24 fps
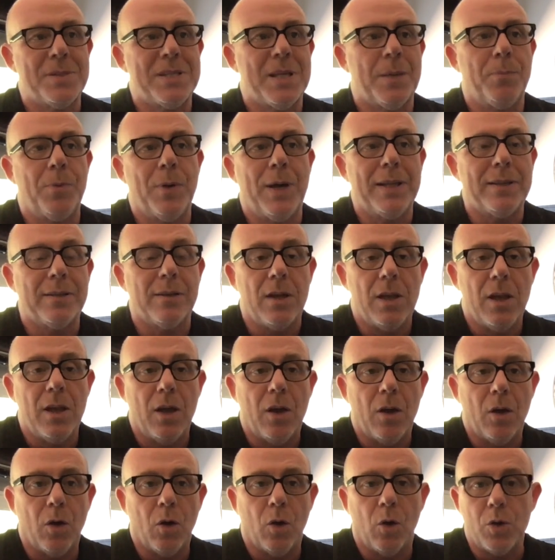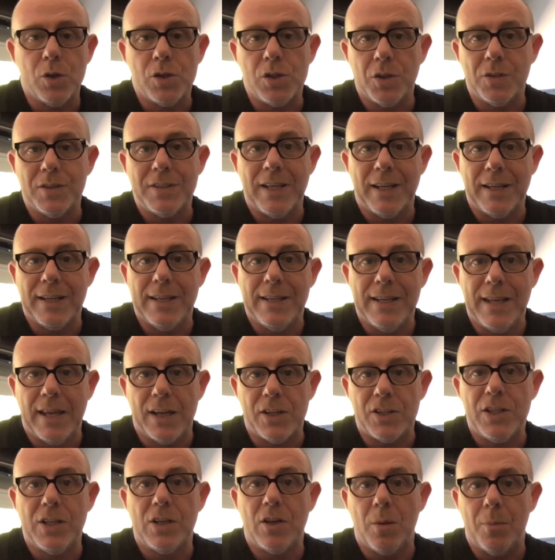ça peut être euh, ressentir
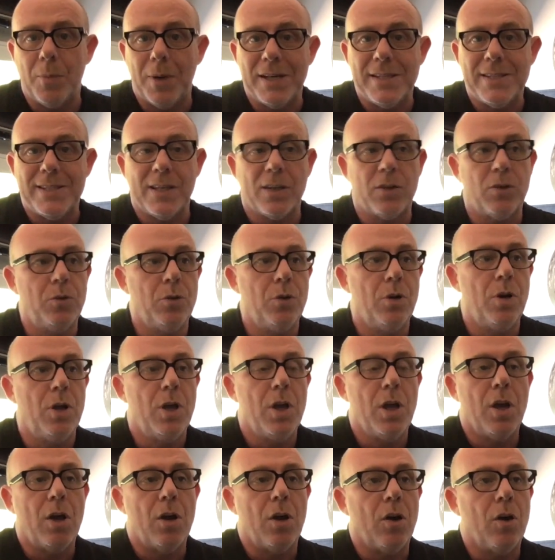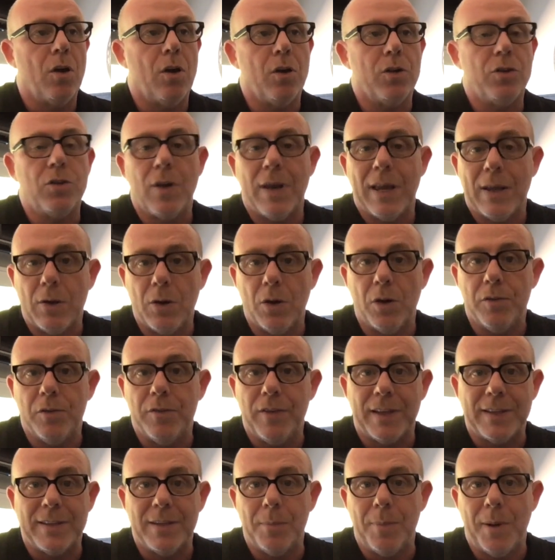l'énergie, comment elle circule euh, dans la colonne
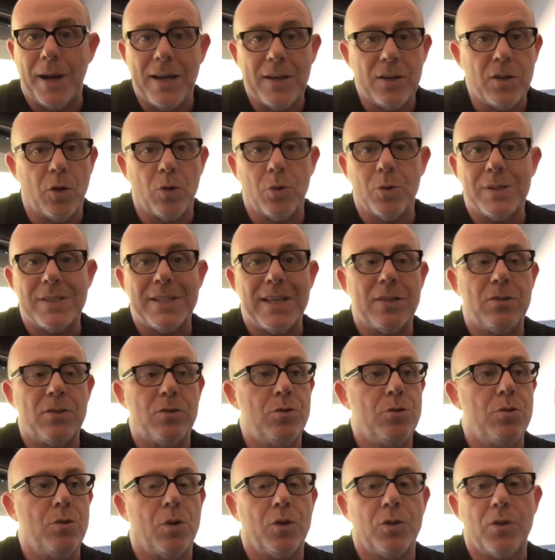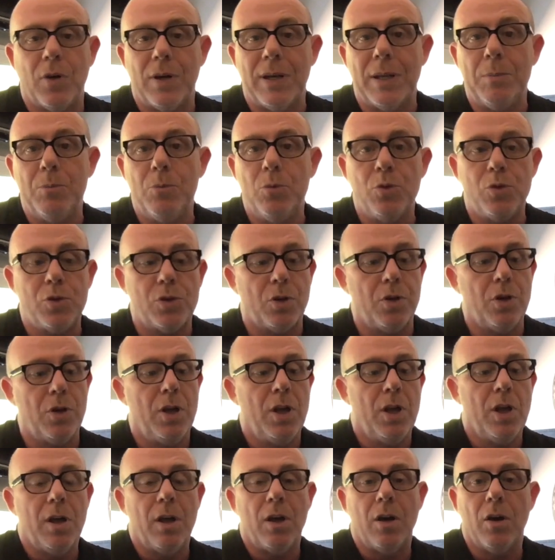vertébrale, dans l'ossature, dans les muscles
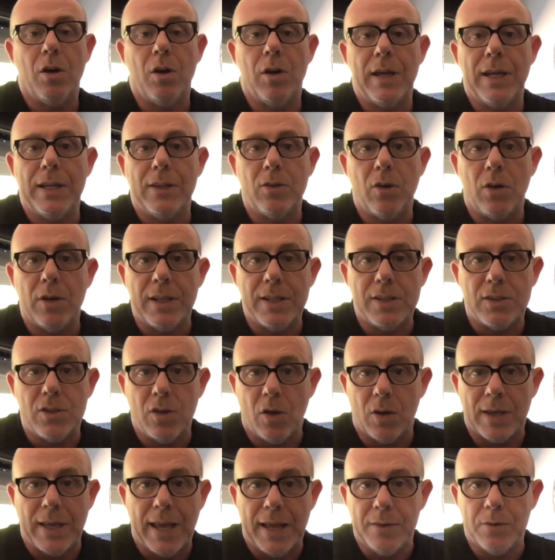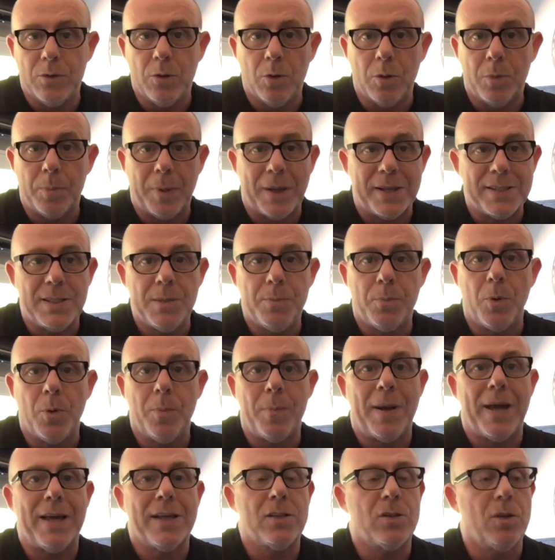euh, et dans les organes principaux,
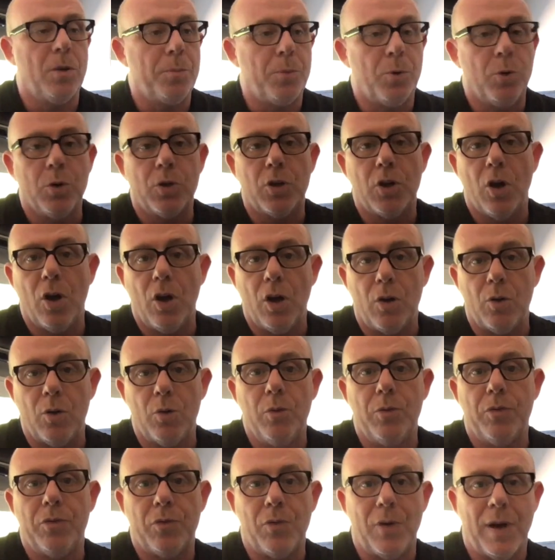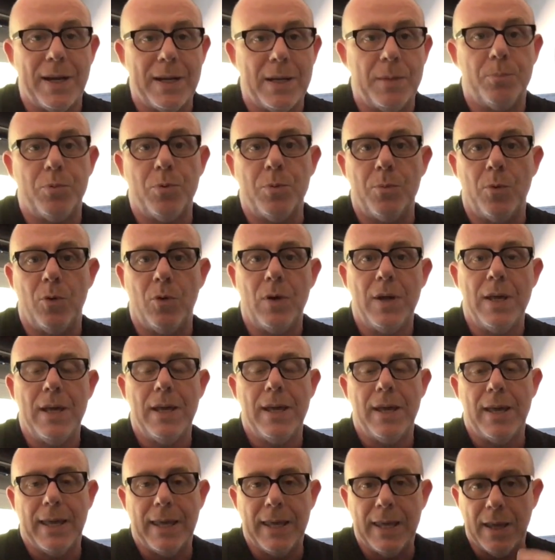par exemple le cœur, le foie, les poumons.
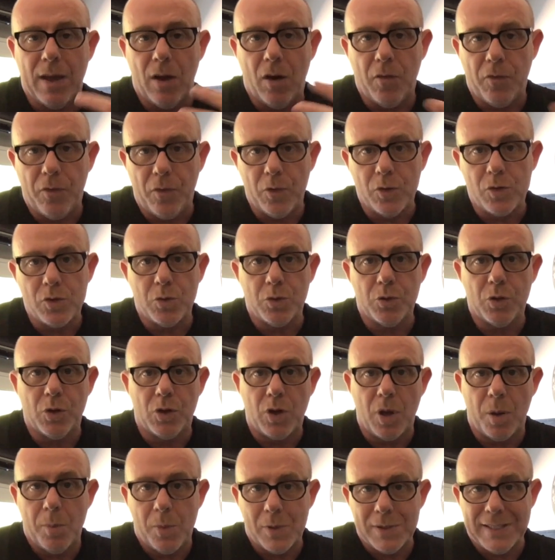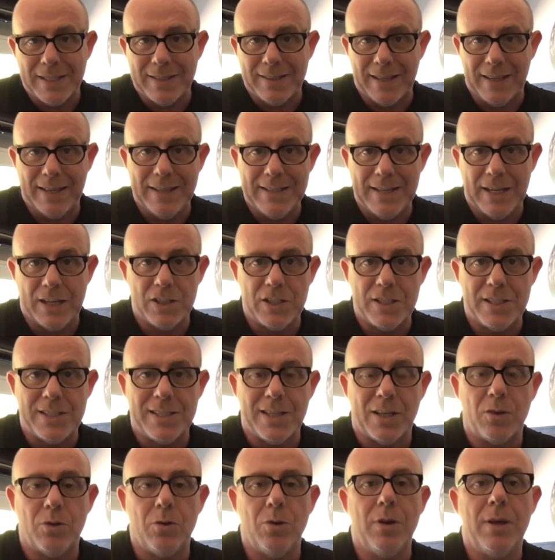Et en fonction de comment cette énergie
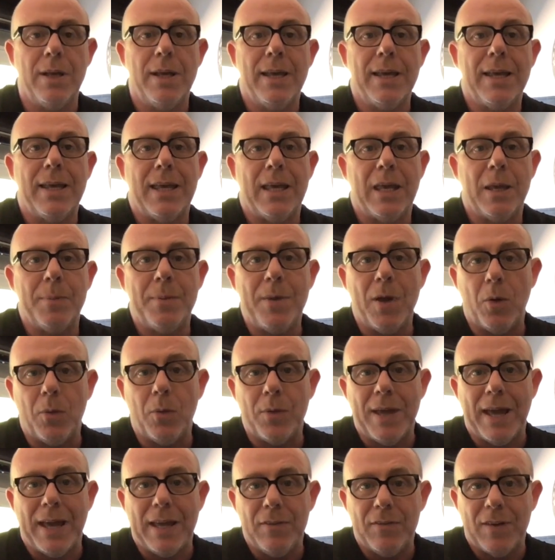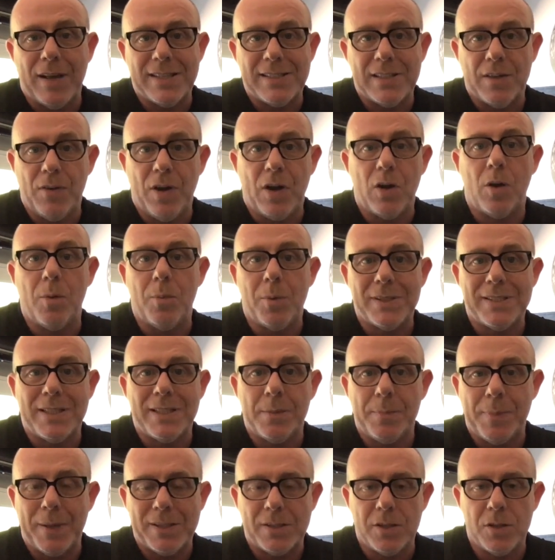circule, eh bien, on arrive à savoir comment
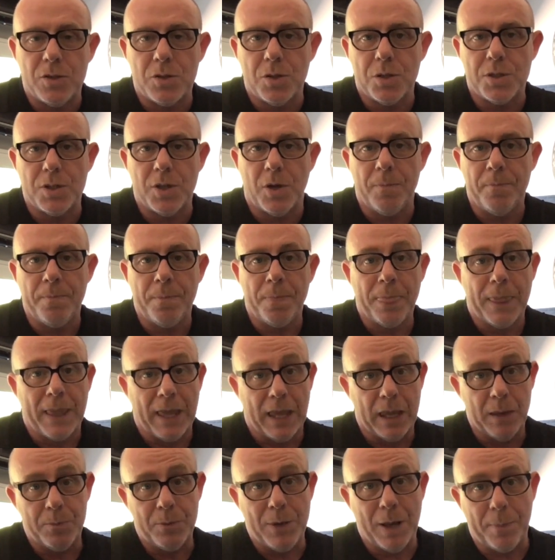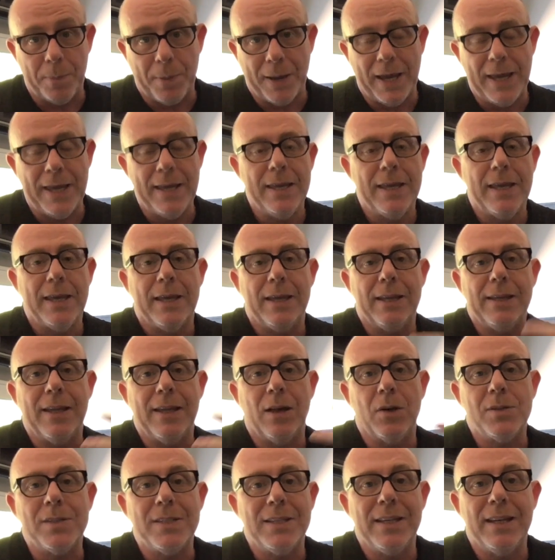cette personne se sent. Et puis après, il y a
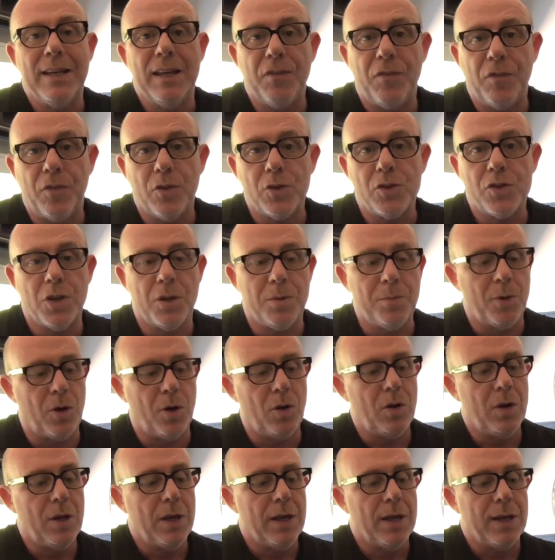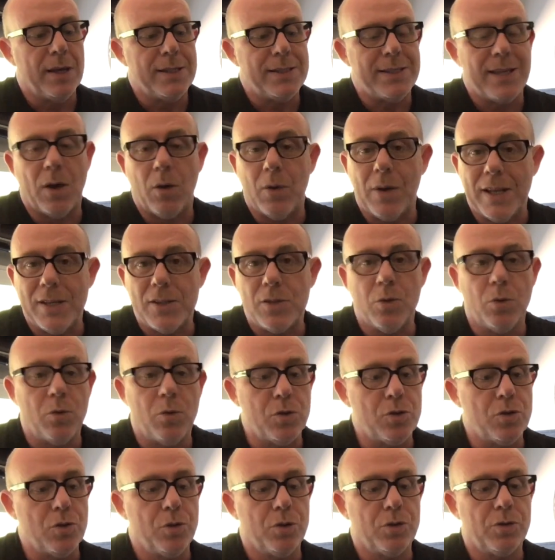aussi les fonctionnements sa relation
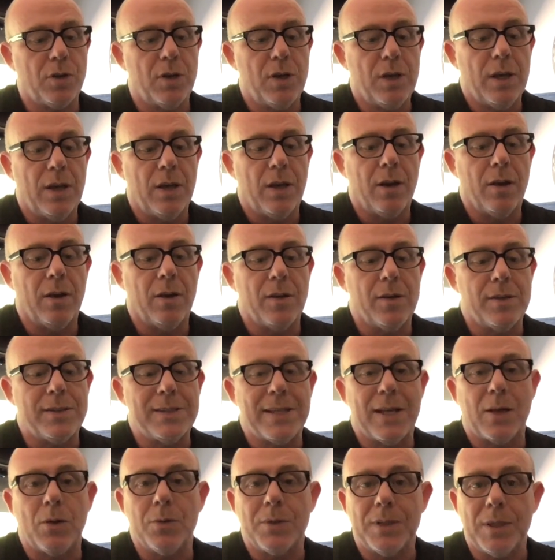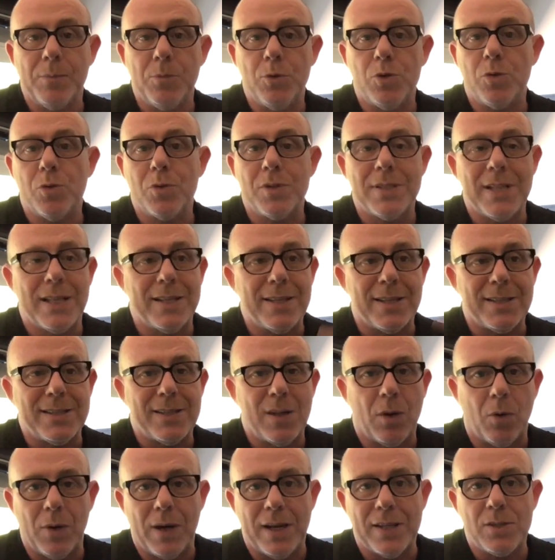aux autres, euh, sa contribution, c'est-à-dire sa
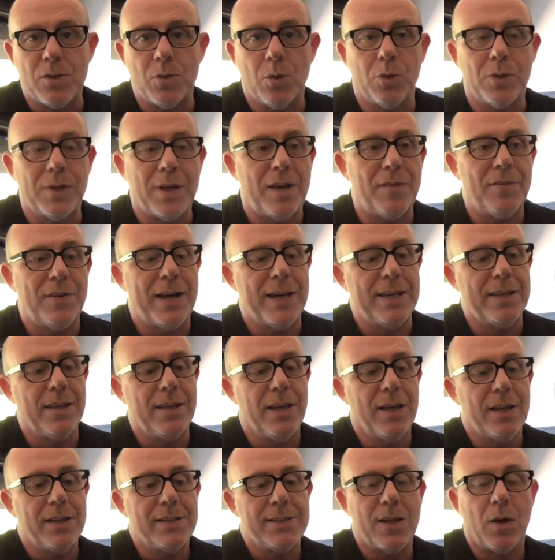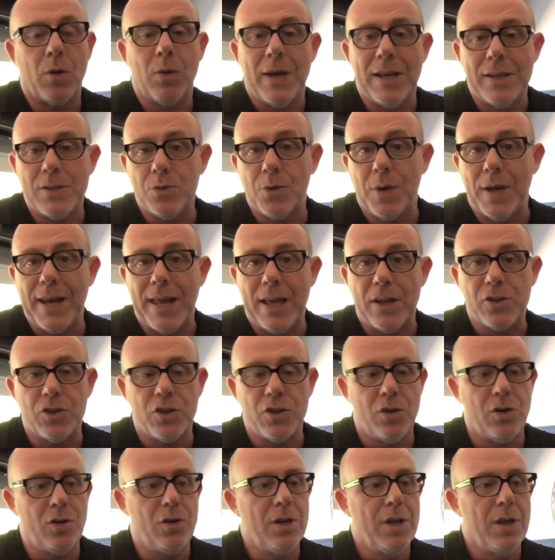relation au travail, sa relation à
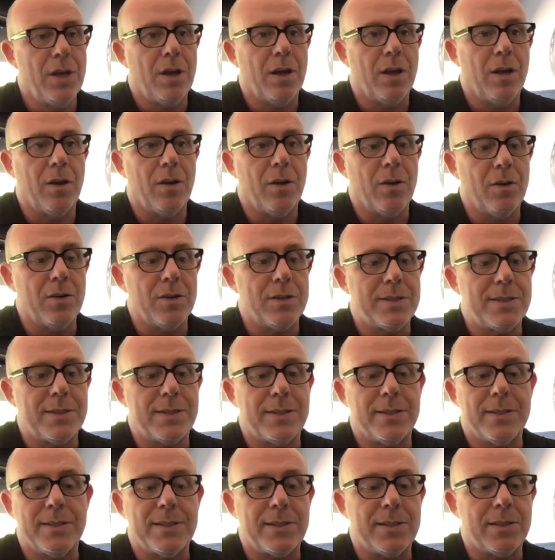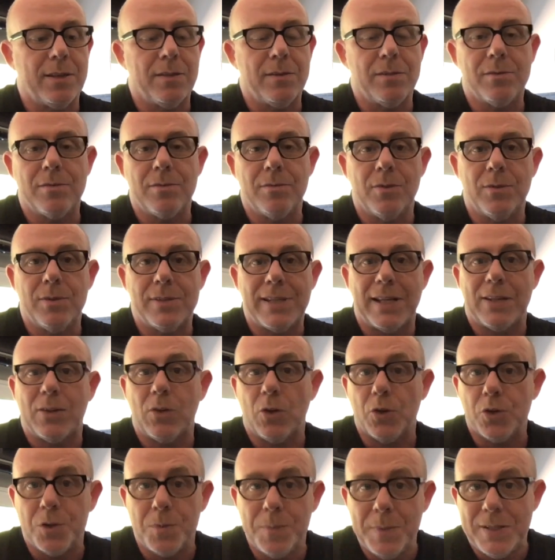l'argent, euh, sa
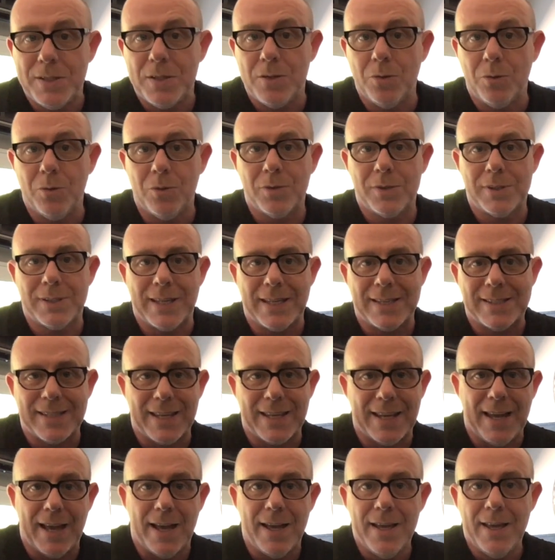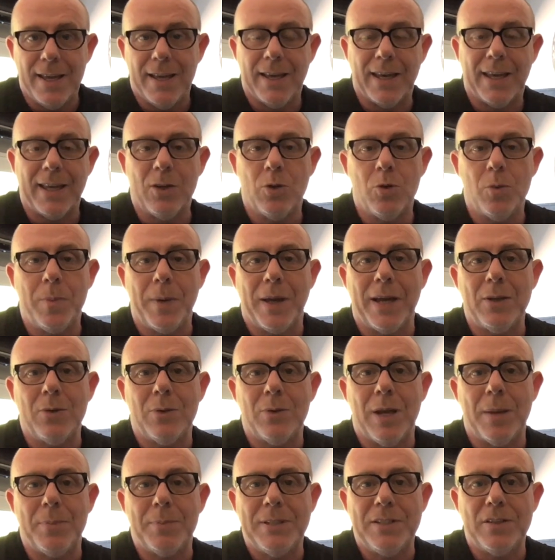transmission, qu'est-ce qu'elle a récupéré de
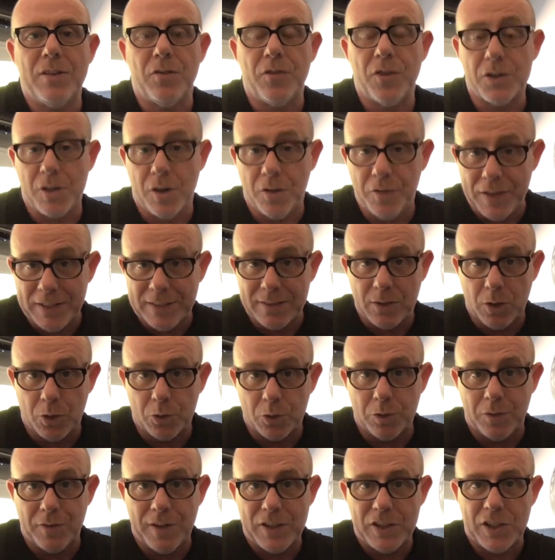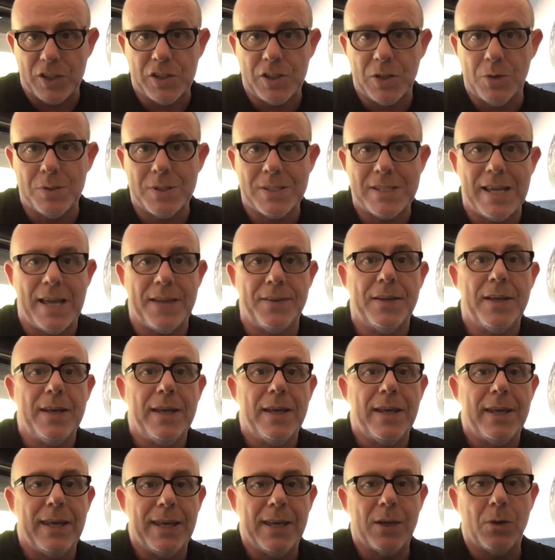la petite enfance. En fait, quand on va chercher le scan
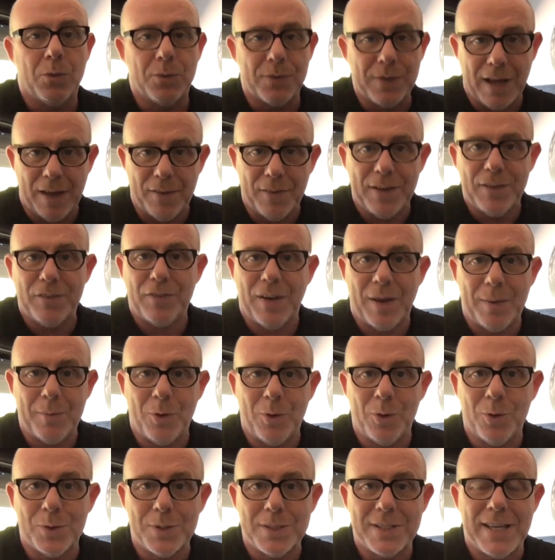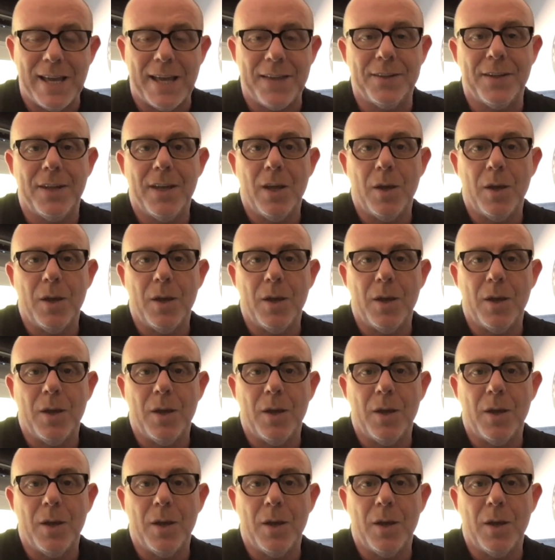et qu'on travaille vraiment le scan